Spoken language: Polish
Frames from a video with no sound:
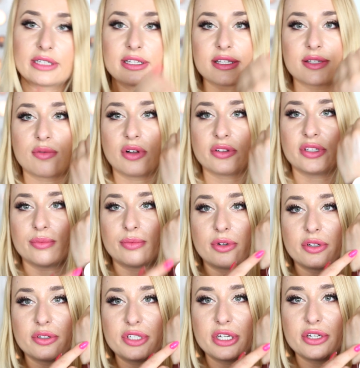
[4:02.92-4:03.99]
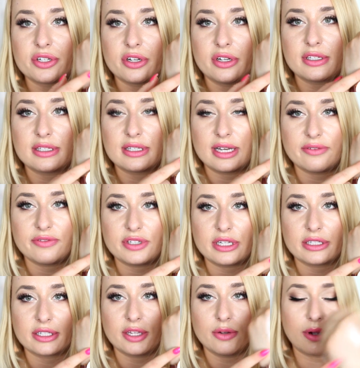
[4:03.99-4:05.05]
na ten złoty, bo ciężko jest trafić
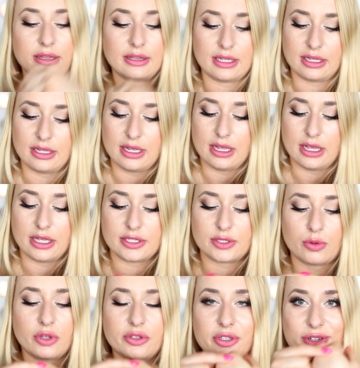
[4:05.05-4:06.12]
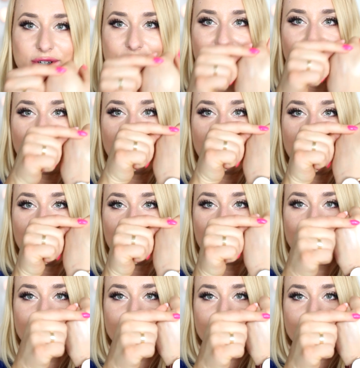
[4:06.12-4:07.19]
na taki ładny złoty
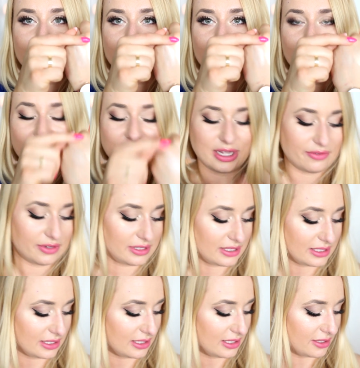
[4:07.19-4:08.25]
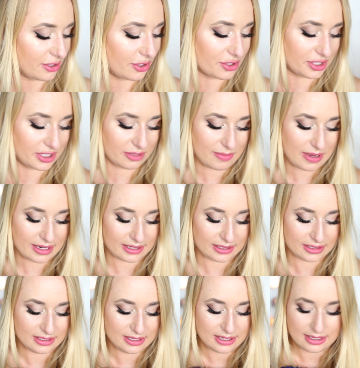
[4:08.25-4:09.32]
rozświetlacz nawet z e, droższych
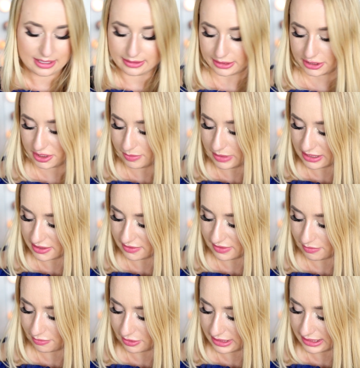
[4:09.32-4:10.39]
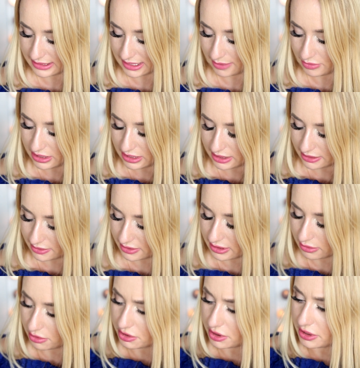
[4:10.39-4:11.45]
marek. Także bardzo Wam polecam i
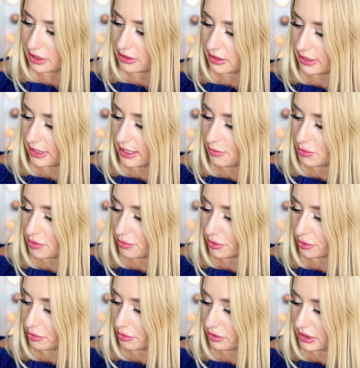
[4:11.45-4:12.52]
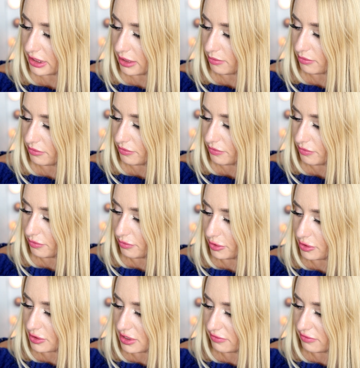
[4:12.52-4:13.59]
został okrzyknięty najlepszym produktem
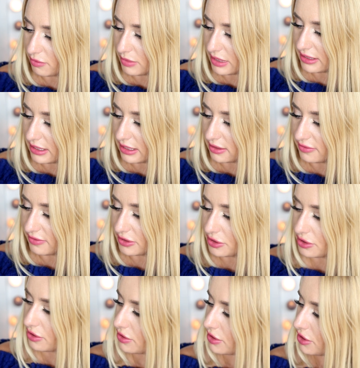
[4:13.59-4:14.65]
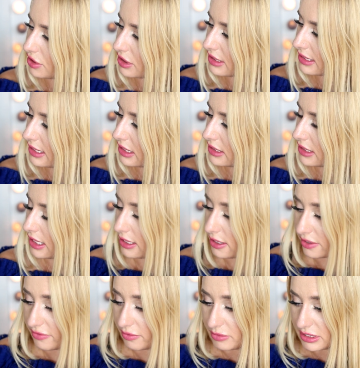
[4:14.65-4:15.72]
brązowy medal 2016,
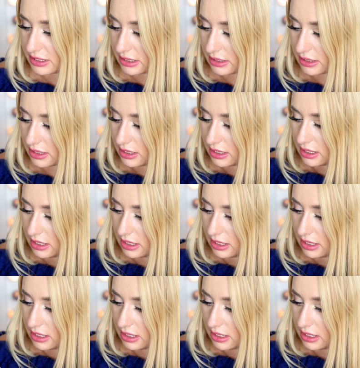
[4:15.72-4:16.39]
ale nie wiem niestety,